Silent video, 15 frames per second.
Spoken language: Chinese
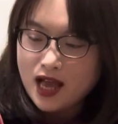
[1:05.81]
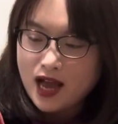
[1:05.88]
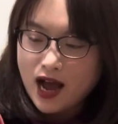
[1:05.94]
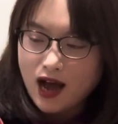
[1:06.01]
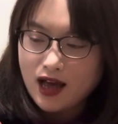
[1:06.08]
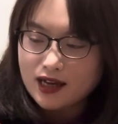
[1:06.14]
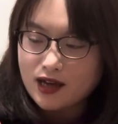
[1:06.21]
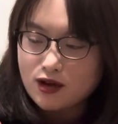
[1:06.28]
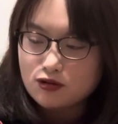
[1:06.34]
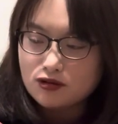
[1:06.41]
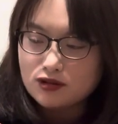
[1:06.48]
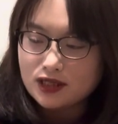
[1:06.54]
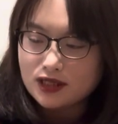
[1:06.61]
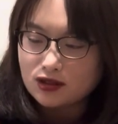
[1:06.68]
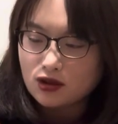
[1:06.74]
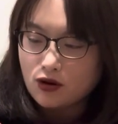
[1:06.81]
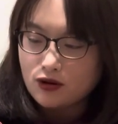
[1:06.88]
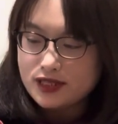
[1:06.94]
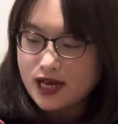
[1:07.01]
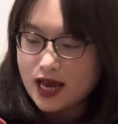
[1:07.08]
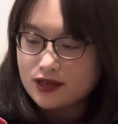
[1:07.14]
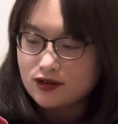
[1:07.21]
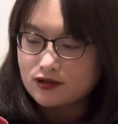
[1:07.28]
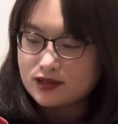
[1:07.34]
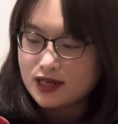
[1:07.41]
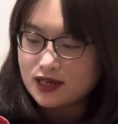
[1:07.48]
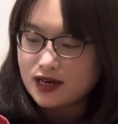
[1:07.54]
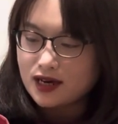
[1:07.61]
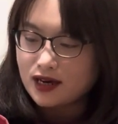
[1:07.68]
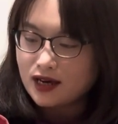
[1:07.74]
好，他告诉你头奖有
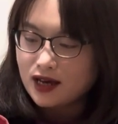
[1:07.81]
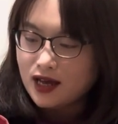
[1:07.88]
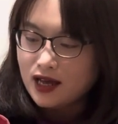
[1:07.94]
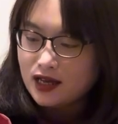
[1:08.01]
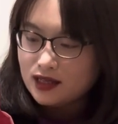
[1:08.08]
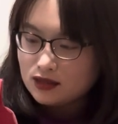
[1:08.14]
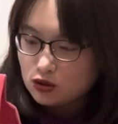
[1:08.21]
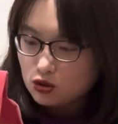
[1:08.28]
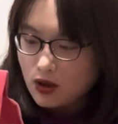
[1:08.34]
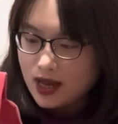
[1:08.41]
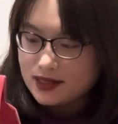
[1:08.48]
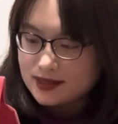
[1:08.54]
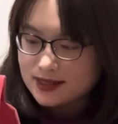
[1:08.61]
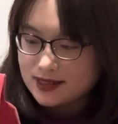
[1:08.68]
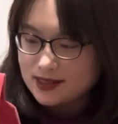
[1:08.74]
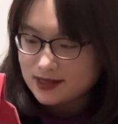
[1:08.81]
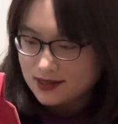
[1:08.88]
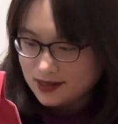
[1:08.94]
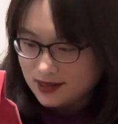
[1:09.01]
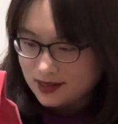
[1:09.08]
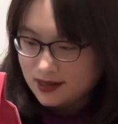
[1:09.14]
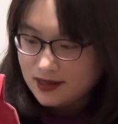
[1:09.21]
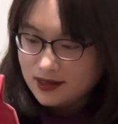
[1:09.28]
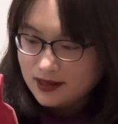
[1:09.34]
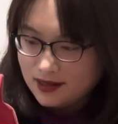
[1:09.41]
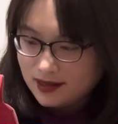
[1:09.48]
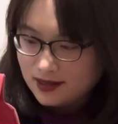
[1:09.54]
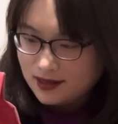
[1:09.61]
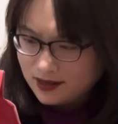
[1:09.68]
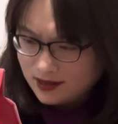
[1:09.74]
这个钻石
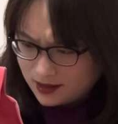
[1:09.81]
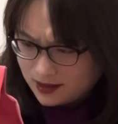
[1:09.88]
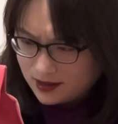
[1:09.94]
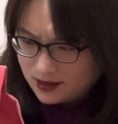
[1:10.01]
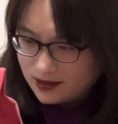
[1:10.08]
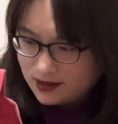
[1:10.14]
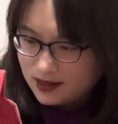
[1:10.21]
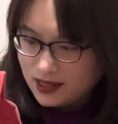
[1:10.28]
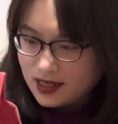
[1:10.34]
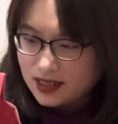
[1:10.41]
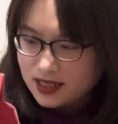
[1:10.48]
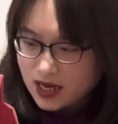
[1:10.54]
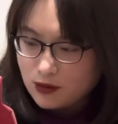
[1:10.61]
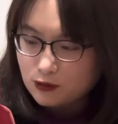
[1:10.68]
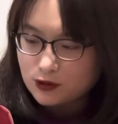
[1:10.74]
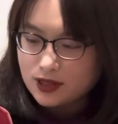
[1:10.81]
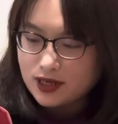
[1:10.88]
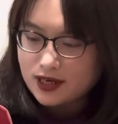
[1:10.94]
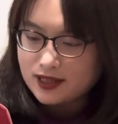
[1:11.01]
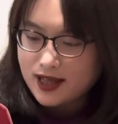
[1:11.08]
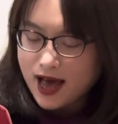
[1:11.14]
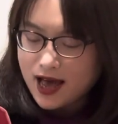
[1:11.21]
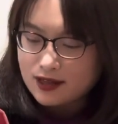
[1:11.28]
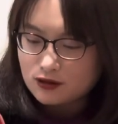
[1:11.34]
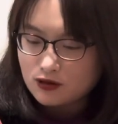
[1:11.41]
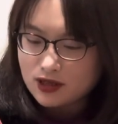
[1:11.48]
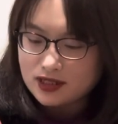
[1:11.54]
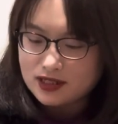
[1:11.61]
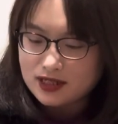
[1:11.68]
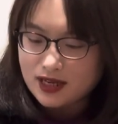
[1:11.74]
一点五克拉
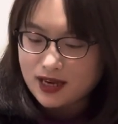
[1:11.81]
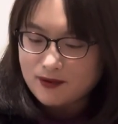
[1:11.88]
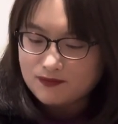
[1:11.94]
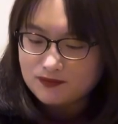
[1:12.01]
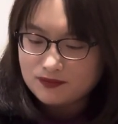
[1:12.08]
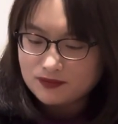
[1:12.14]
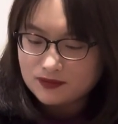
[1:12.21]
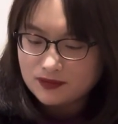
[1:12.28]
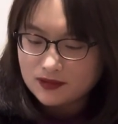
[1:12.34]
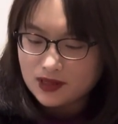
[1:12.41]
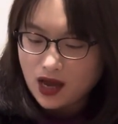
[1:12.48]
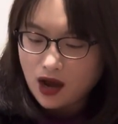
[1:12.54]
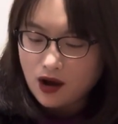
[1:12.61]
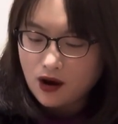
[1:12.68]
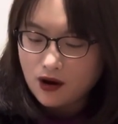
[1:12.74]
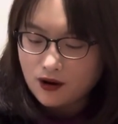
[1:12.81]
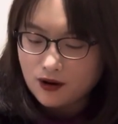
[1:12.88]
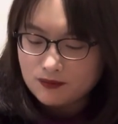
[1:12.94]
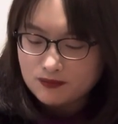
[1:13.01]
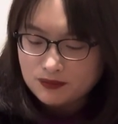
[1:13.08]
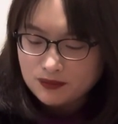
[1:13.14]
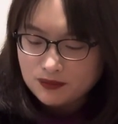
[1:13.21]
钻戒，然后